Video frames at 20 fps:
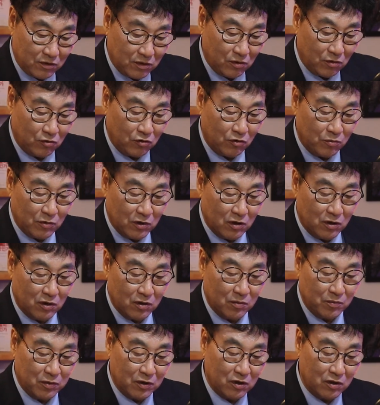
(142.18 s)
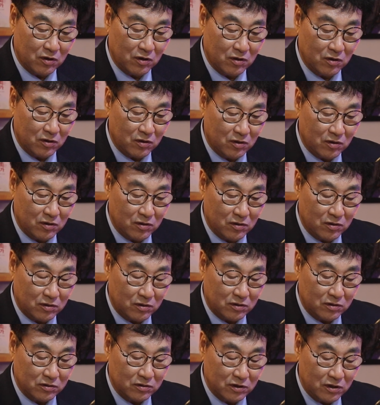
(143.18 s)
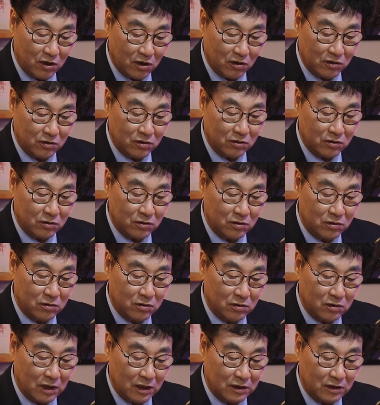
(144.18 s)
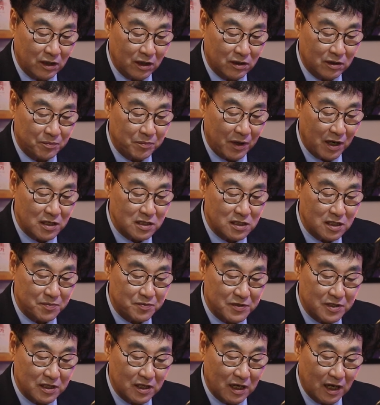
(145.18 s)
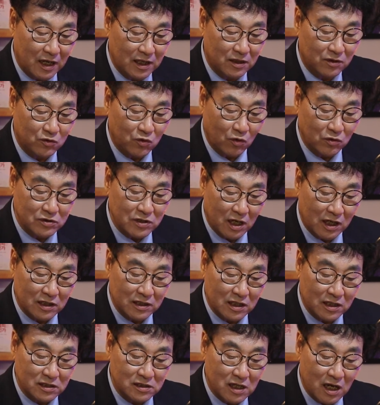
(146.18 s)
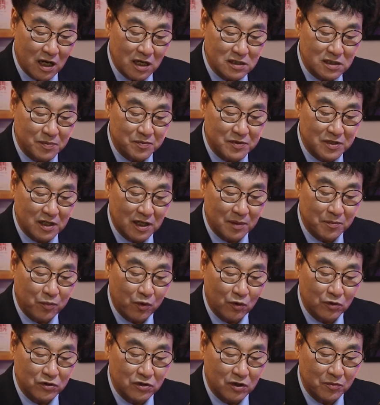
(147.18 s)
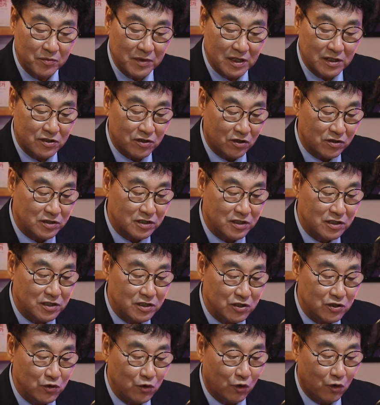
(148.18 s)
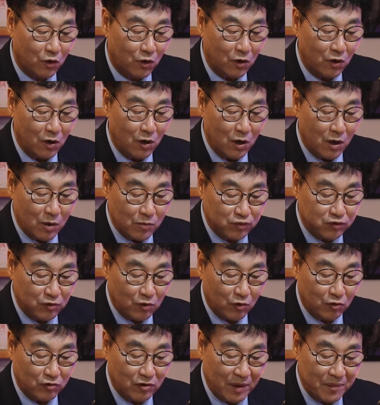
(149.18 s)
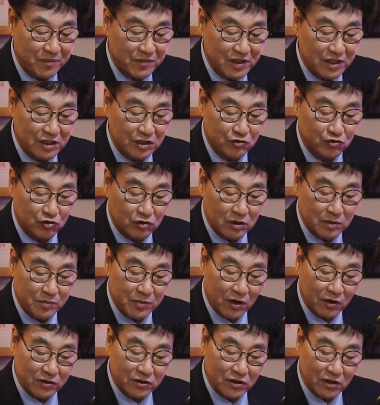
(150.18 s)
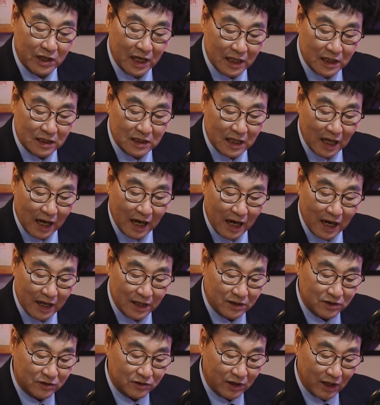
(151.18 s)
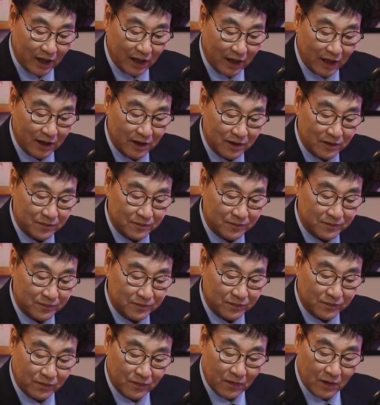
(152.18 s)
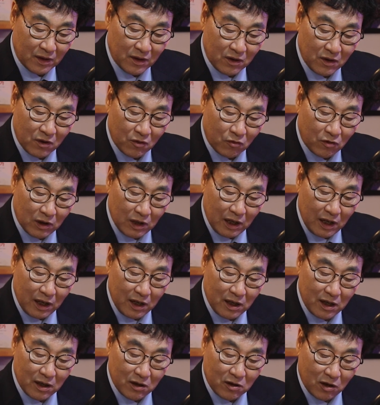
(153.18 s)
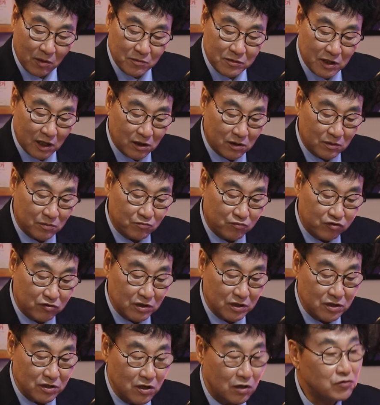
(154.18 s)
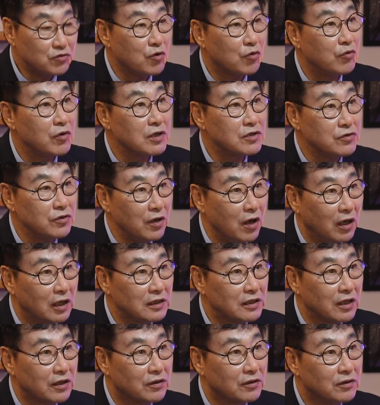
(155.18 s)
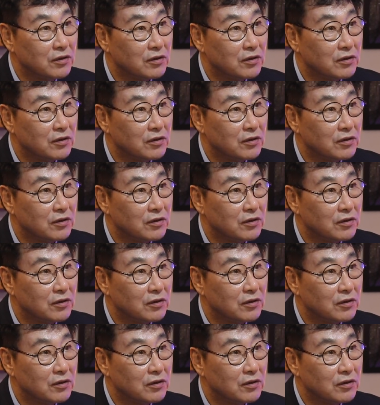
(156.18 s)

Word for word: 그러고 뭐 뭐 그 형한테는 팔십 시간, 동생한테는 사십 시간 폭력 및 정신치료 프로그램 이수를 명령했다 했는데, 원래 검찰은 무기징역 선고했죠, 형한테는.